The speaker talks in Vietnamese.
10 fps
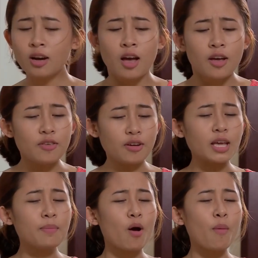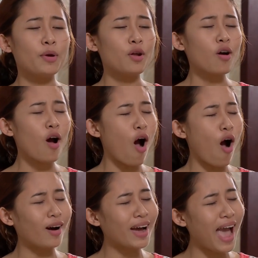thức những cái món mà nó
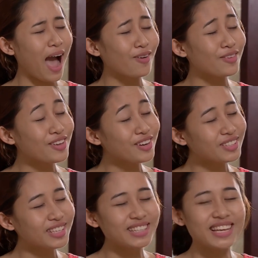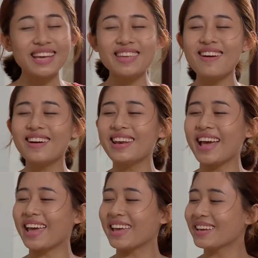ngọt ngào nhất trên thế giới
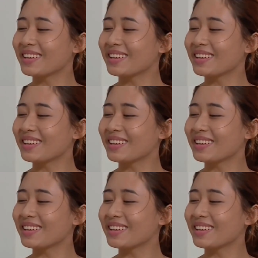này